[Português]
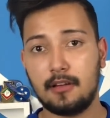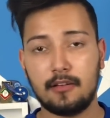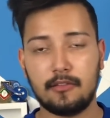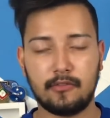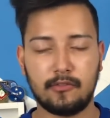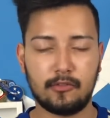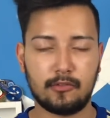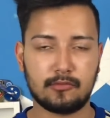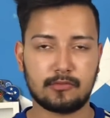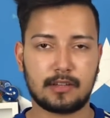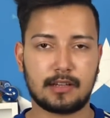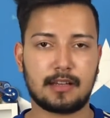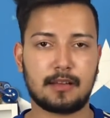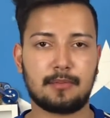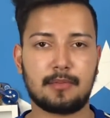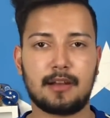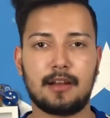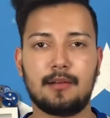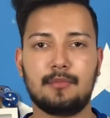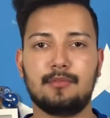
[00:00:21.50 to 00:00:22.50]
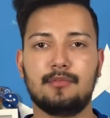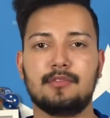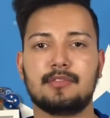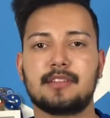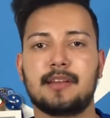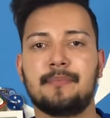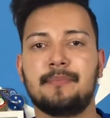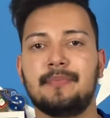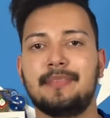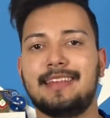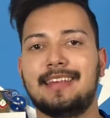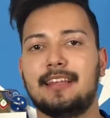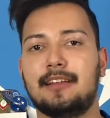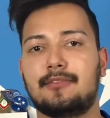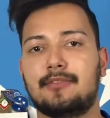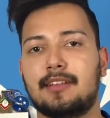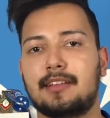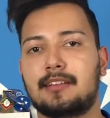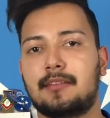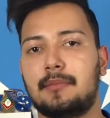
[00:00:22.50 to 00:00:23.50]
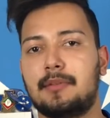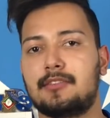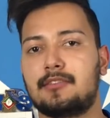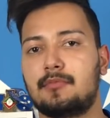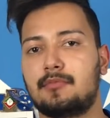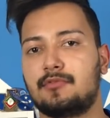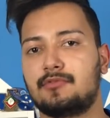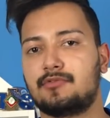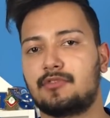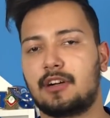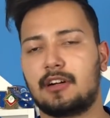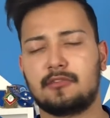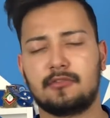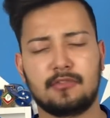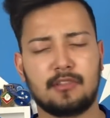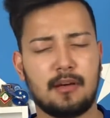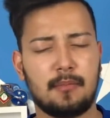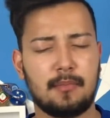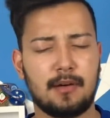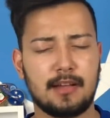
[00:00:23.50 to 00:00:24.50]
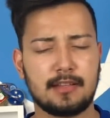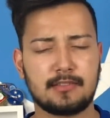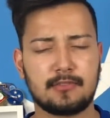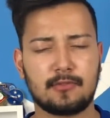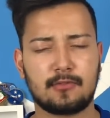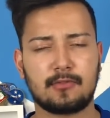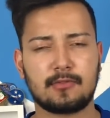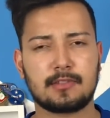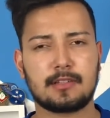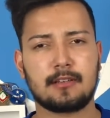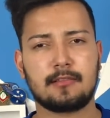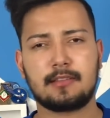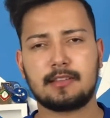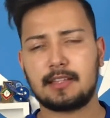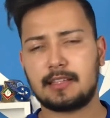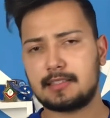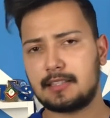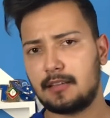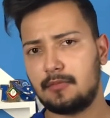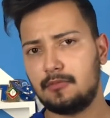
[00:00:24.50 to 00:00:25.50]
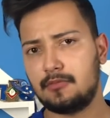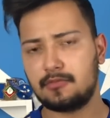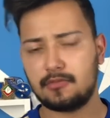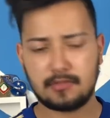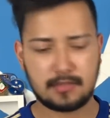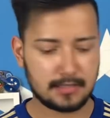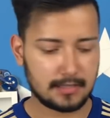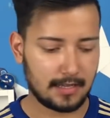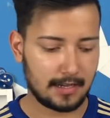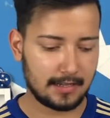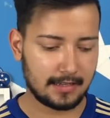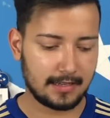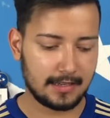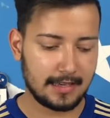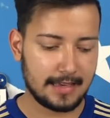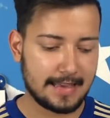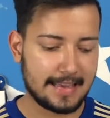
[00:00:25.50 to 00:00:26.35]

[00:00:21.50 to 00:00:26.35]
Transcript: voltar aqui para Raposa. Queria falar também sobre um jogador da base do Cruzeiro que está tendo muito destaque